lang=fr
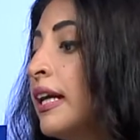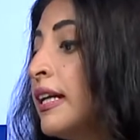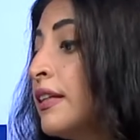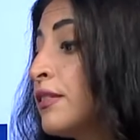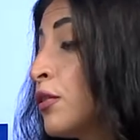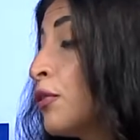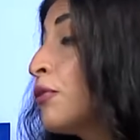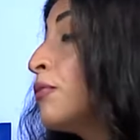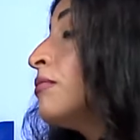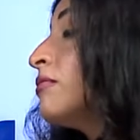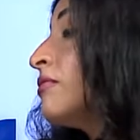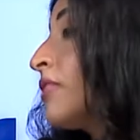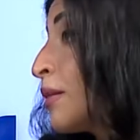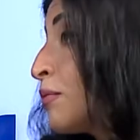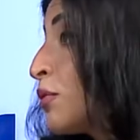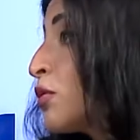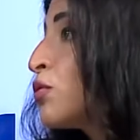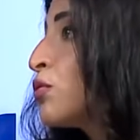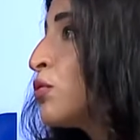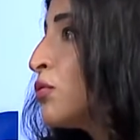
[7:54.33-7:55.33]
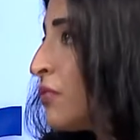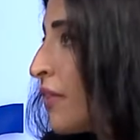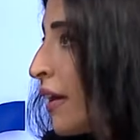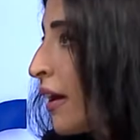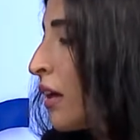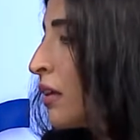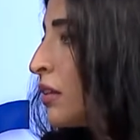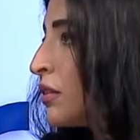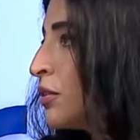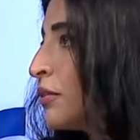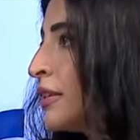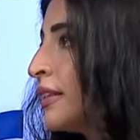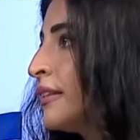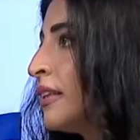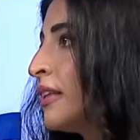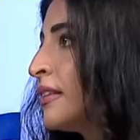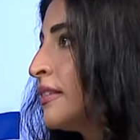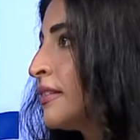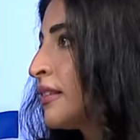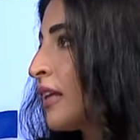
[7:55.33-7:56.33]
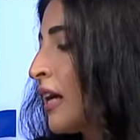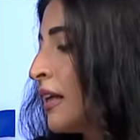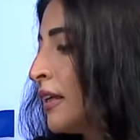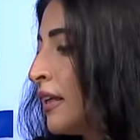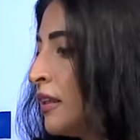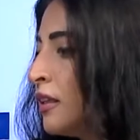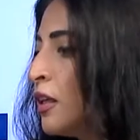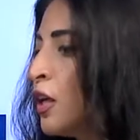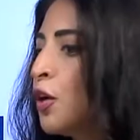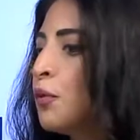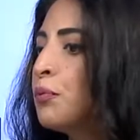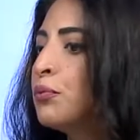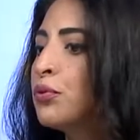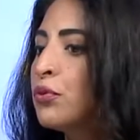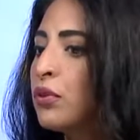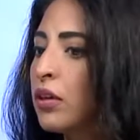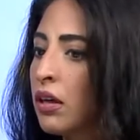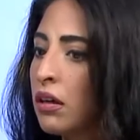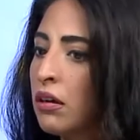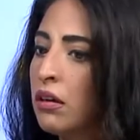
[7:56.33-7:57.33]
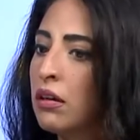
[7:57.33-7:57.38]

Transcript: ils ont vraiment souffert dans l'État hmm. d'Israël pour